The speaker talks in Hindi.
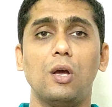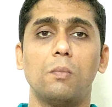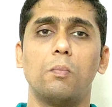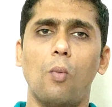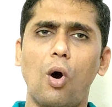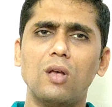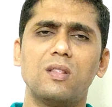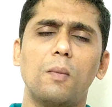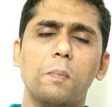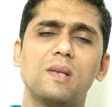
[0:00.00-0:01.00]
बहुत
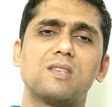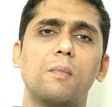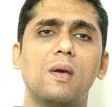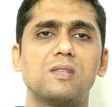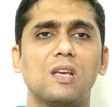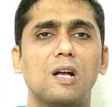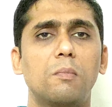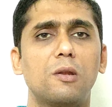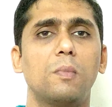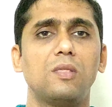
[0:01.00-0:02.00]
लंबे समय से कमर
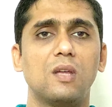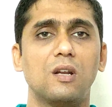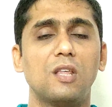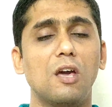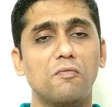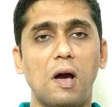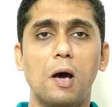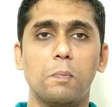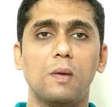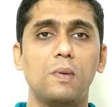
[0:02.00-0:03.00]
में दर्द है वहां
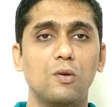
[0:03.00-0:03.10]
पे भी